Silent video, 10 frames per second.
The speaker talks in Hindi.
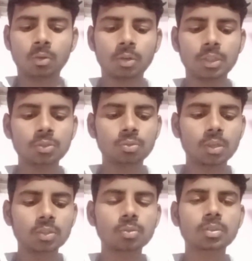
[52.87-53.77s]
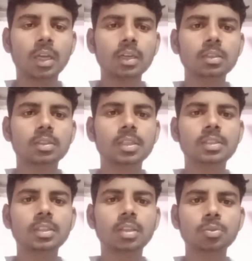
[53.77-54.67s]
और इंश्योरेंस उसका
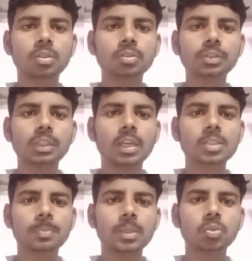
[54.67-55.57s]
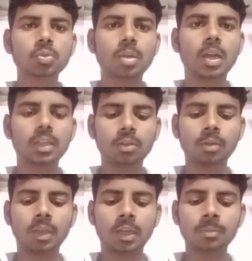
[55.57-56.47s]
सिक्सटी थाउजेंड के आसपास उसका
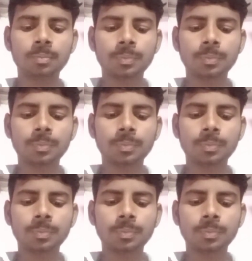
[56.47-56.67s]
आर आएगा